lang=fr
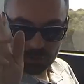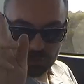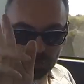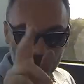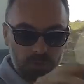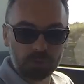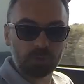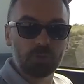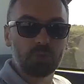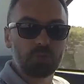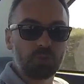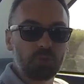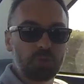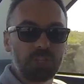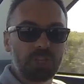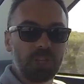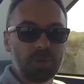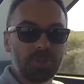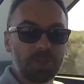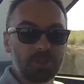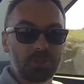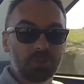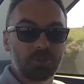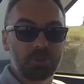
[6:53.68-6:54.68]
Sur ce, je vous dis à
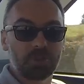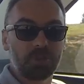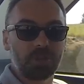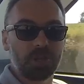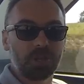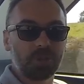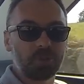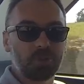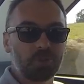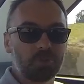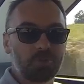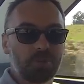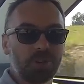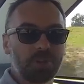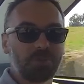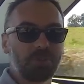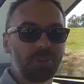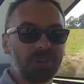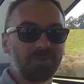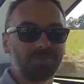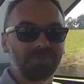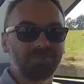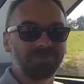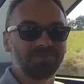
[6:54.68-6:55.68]
bientôt sur
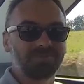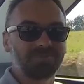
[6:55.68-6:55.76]
largus.fr.